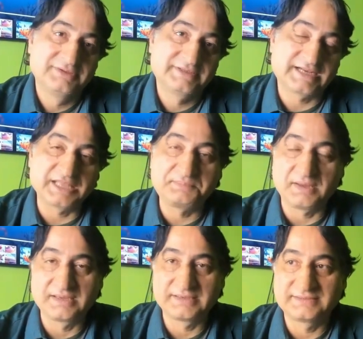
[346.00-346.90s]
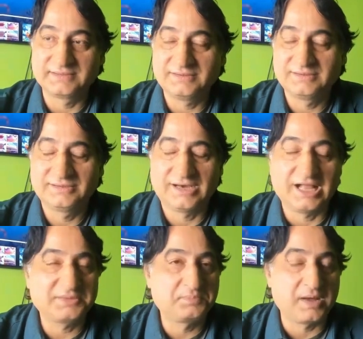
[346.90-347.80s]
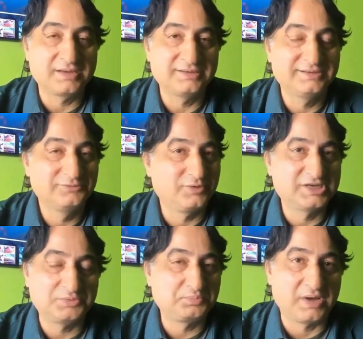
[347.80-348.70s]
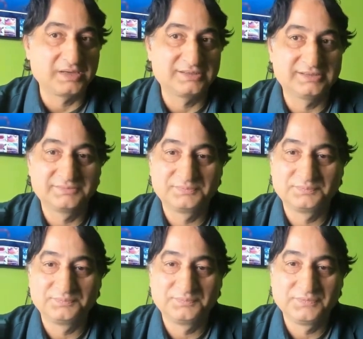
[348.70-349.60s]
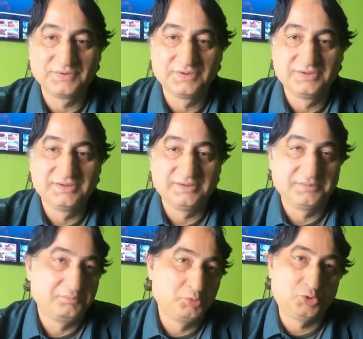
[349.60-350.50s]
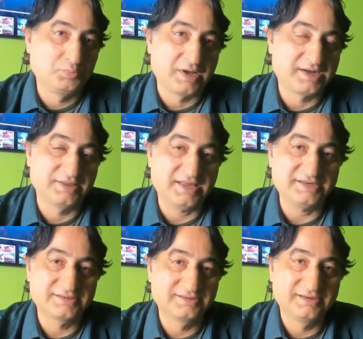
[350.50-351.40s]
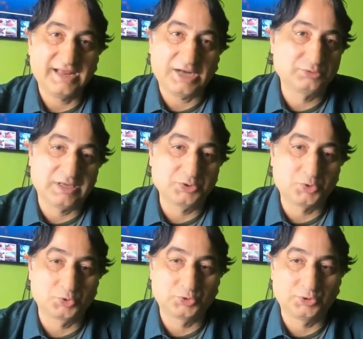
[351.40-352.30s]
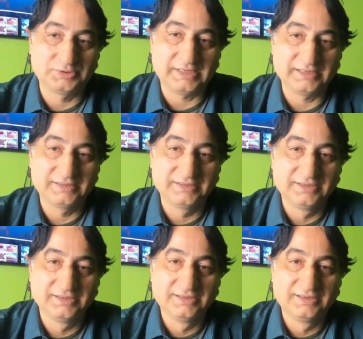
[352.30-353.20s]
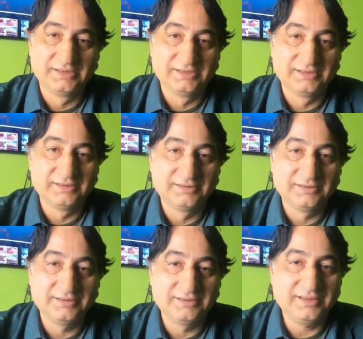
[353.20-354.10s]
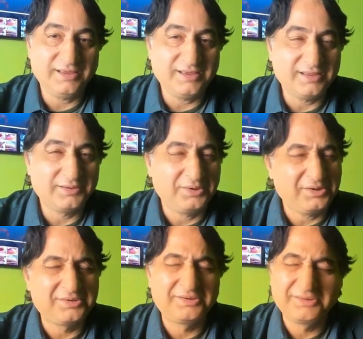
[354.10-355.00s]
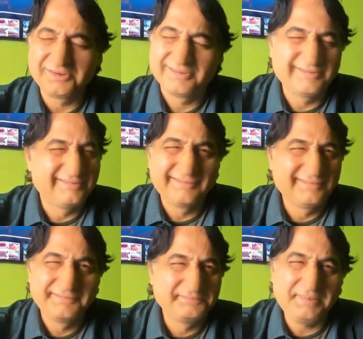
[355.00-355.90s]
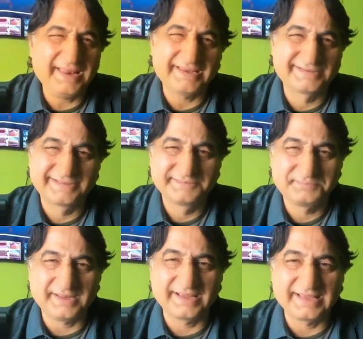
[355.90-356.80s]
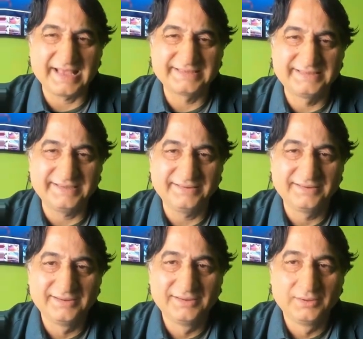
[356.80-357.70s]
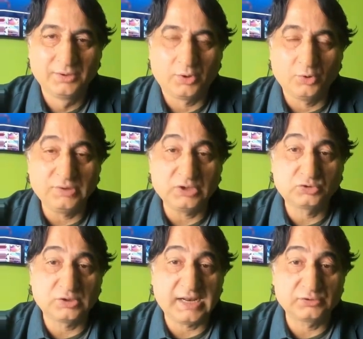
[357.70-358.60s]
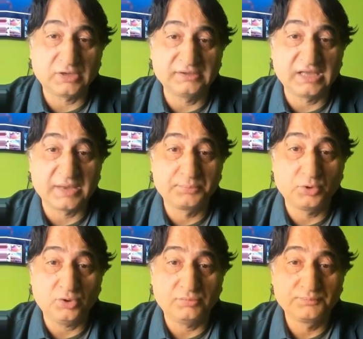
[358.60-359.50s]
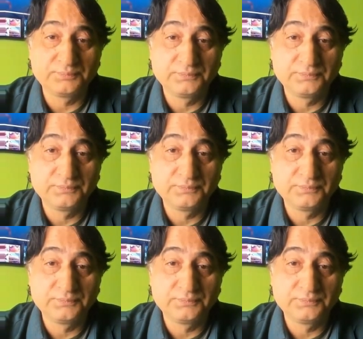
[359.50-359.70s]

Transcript: Ziraat Bankası, Halk Bank, Vakıf Bank. Bütün bankalar Erdoğan'ın kontrolünde. Eh oh beleş para gelsin Ondan sonra Erdoğan ne yapıyor?